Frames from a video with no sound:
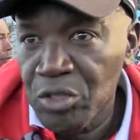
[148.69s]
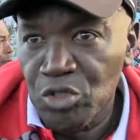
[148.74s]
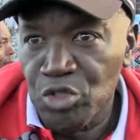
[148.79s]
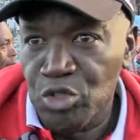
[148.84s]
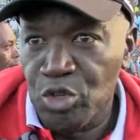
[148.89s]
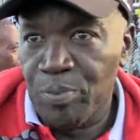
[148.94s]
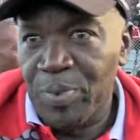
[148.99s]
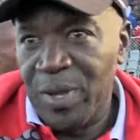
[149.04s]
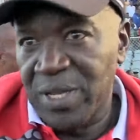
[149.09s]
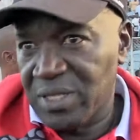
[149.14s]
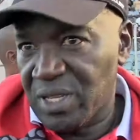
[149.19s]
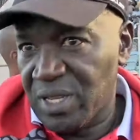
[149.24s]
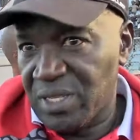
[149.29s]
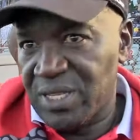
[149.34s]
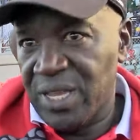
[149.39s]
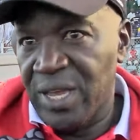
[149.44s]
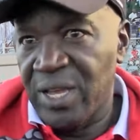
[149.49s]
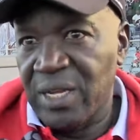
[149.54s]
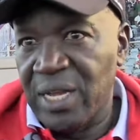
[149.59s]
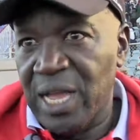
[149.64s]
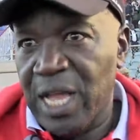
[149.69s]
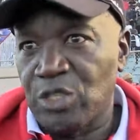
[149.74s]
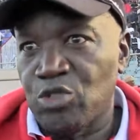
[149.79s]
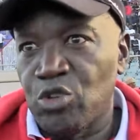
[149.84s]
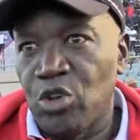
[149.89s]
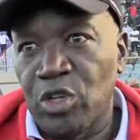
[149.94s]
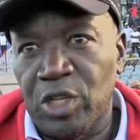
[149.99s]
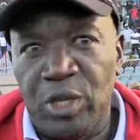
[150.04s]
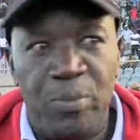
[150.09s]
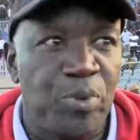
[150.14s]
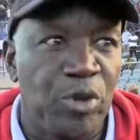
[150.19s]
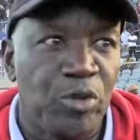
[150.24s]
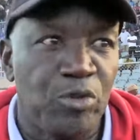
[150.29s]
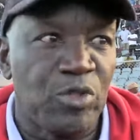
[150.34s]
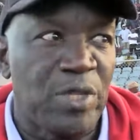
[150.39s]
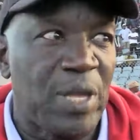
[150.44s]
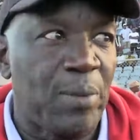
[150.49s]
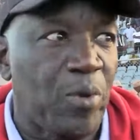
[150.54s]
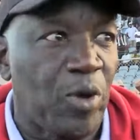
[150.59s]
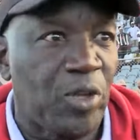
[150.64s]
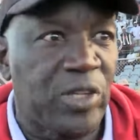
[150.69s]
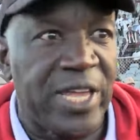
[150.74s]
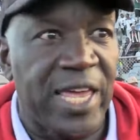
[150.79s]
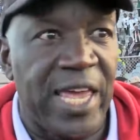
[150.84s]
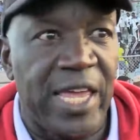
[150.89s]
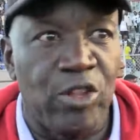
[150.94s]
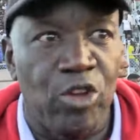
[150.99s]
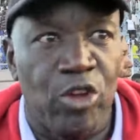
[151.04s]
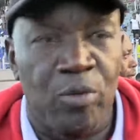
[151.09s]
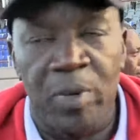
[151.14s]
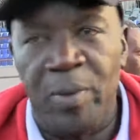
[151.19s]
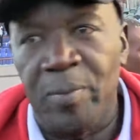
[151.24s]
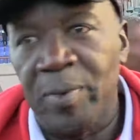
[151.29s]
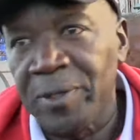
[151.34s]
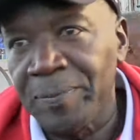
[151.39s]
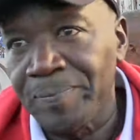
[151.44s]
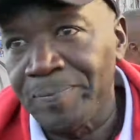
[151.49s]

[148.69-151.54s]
Je pense que c'est un garçon qui peut nous apporter énormément.